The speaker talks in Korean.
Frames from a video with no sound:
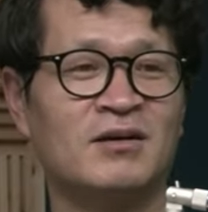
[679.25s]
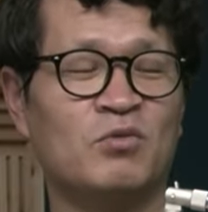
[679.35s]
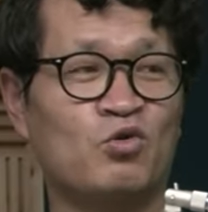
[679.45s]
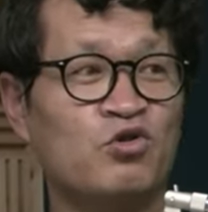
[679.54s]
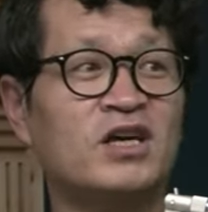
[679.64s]

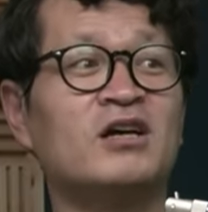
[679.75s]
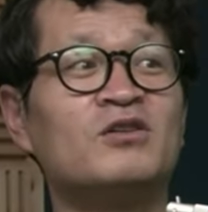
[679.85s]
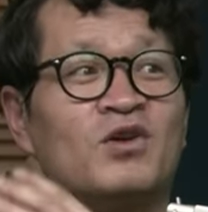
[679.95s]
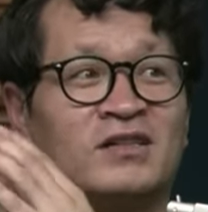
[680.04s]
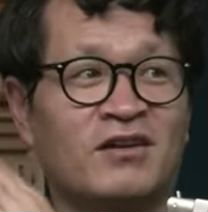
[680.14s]
뭐
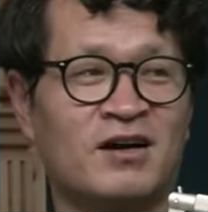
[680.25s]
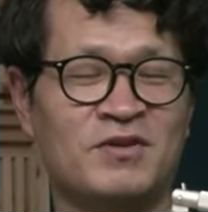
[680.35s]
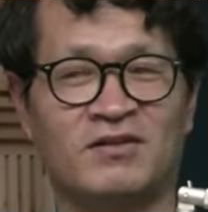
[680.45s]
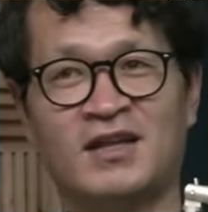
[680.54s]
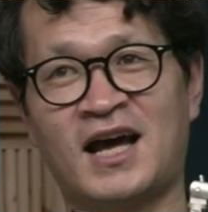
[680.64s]
국익을
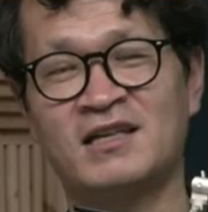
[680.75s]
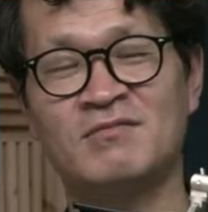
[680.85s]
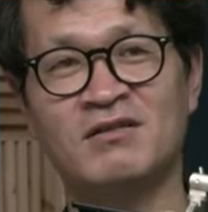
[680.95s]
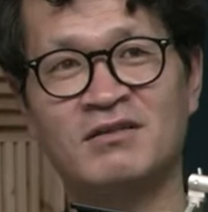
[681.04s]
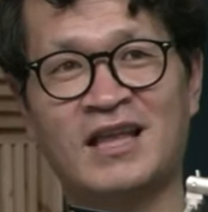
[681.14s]
위해서라면
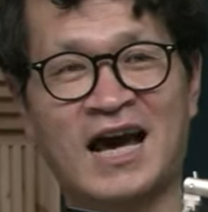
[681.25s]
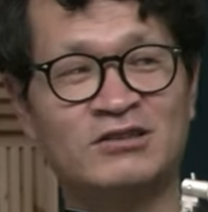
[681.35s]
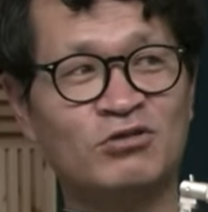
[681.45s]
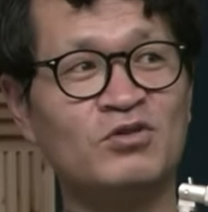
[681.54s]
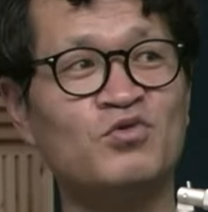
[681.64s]
아니면
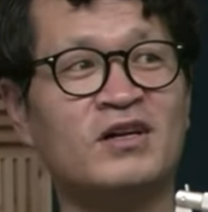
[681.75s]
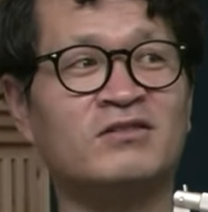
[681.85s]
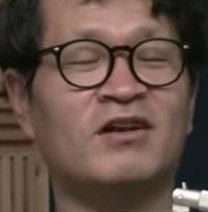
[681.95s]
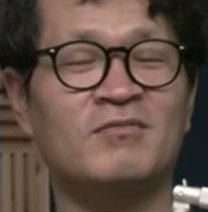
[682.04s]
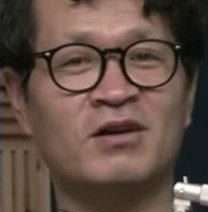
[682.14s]
다수를
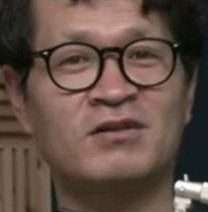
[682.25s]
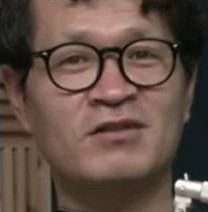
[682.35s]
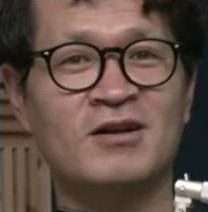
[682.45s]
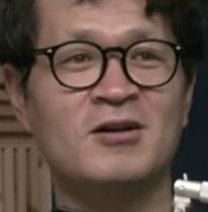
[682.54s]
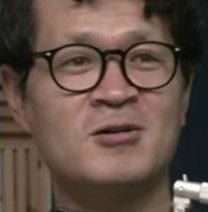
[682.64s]

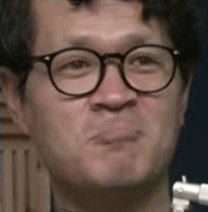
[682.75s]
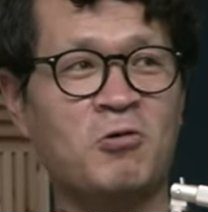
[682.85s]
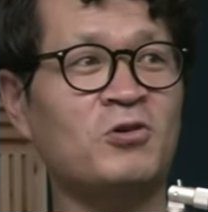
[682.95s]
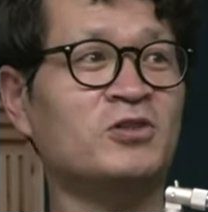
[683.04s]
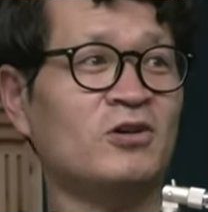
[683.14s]
위해서라면은
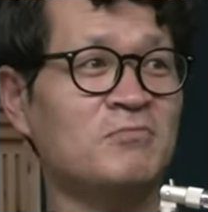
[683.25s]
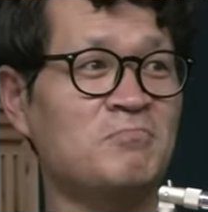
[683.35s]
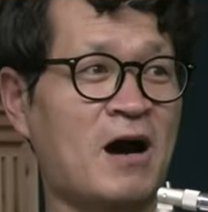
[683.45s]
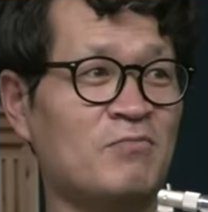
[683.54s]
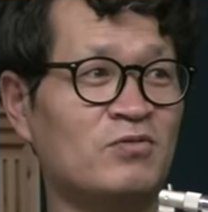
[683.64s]

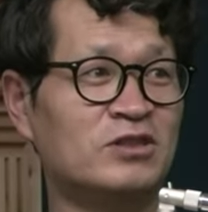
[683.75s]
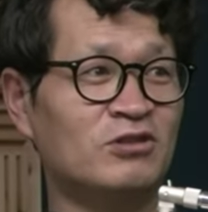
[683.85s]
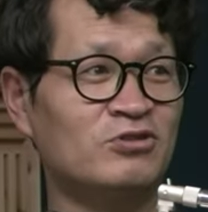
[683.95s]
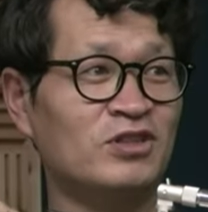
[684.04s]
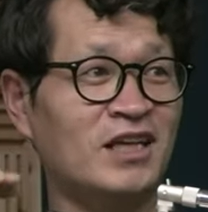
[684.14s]
폭력적인 방법을
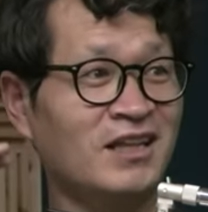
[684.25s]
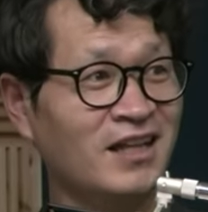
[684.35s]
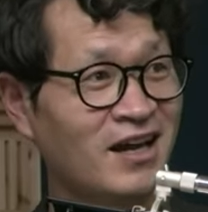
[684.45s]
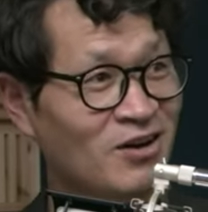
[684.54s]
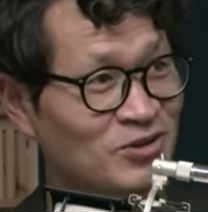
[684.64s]
쓸 수
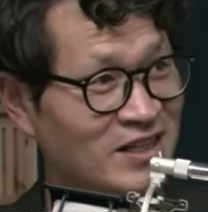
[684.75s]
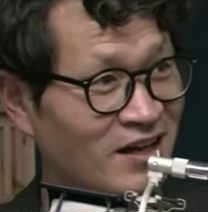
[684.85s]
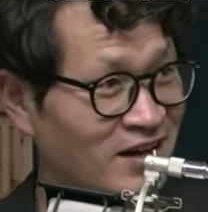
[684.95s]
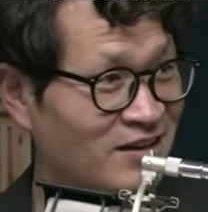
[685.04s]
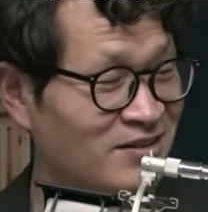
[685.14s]
있다라고
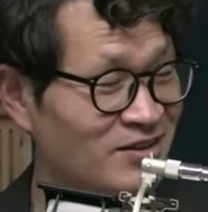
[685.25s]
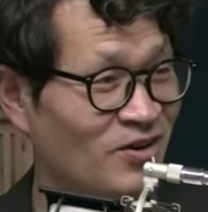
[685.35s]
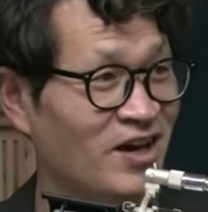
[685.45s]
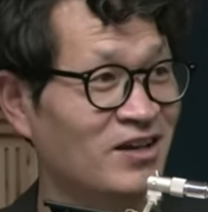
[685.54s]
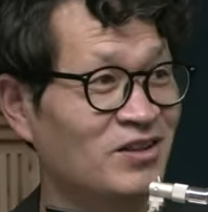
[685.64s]
생각하는
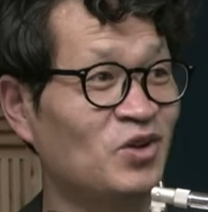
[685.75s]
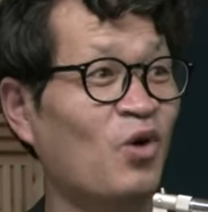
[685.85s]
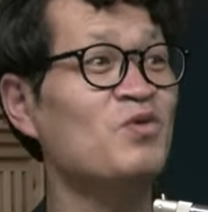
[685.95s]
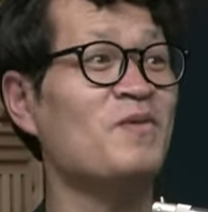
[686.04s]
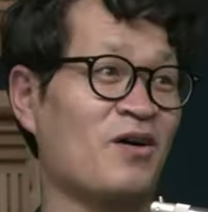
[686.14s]
경향이
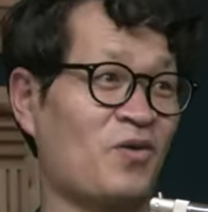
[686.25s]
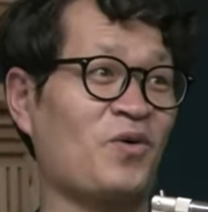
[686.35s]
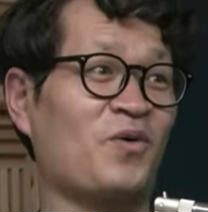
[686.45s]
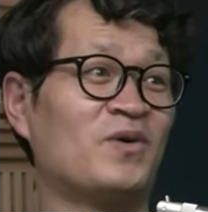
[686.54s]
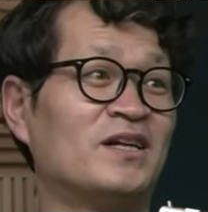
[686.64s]
너무
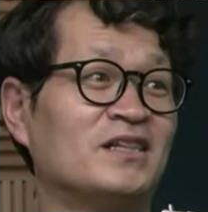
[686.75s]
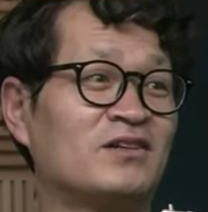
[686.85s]
많고 그렇죠.